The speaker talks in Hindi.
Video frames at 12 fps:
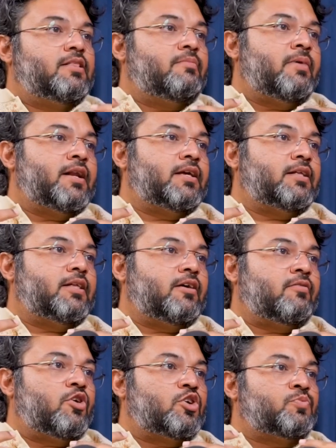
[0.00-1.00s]
के अंदर माना जाता
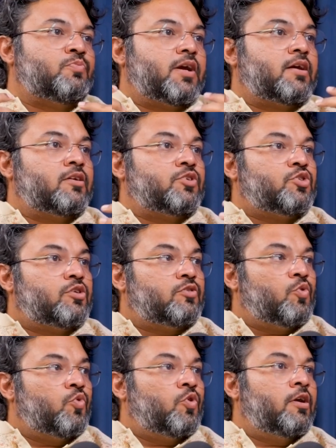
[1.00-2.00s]
है कॉस्मिक एनर्जी
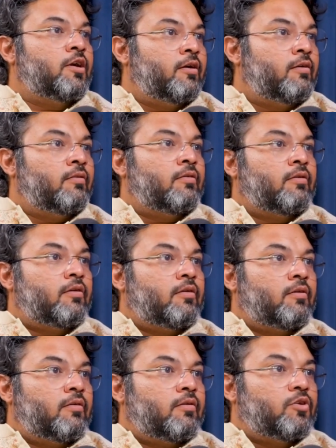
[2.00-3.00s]
ऑफ द वर्ल्ड है
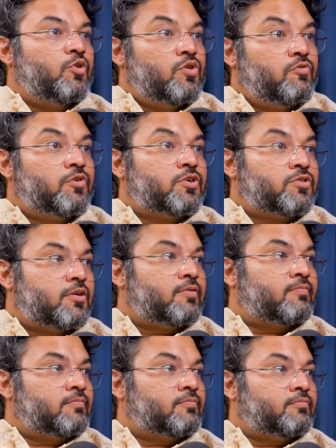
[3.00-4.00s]
यूनिवर्स है